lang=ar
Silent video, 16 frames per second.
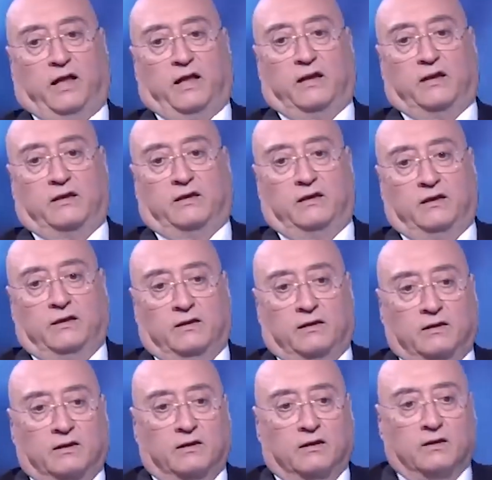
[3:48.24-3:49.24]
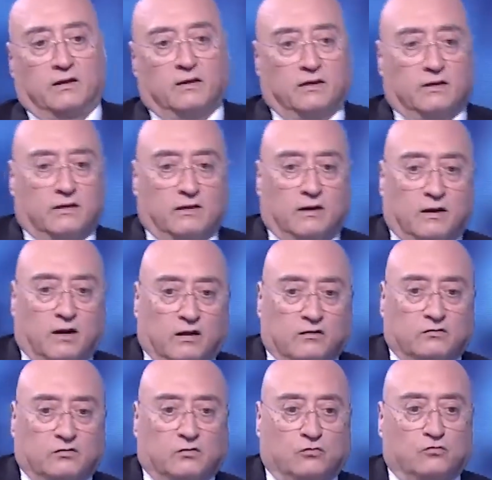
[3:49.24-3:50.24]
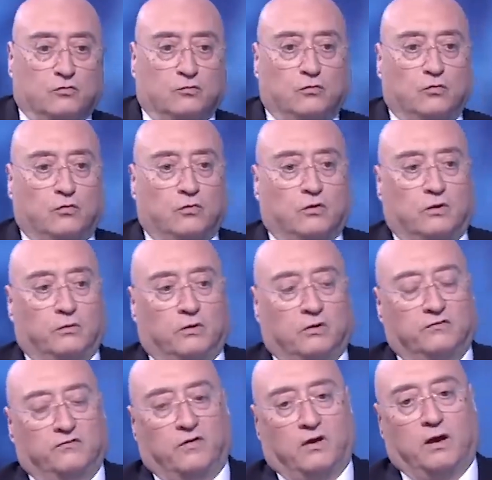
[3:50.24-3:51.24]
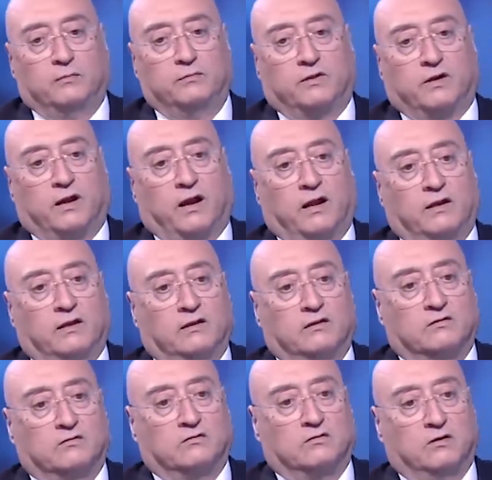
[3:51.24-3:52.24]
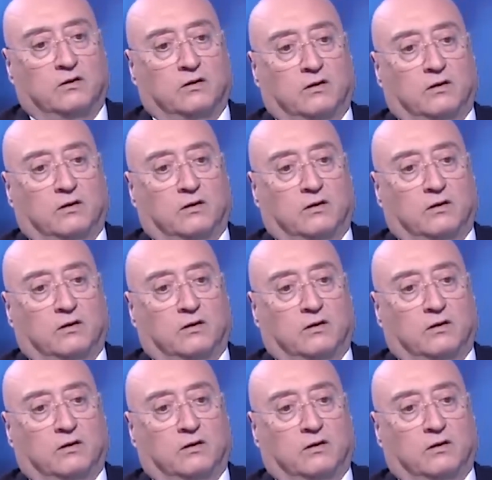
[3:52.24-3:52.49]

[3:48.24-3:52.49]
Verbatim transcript: حركه للقصر الجمهوري ولفخامه الرئيس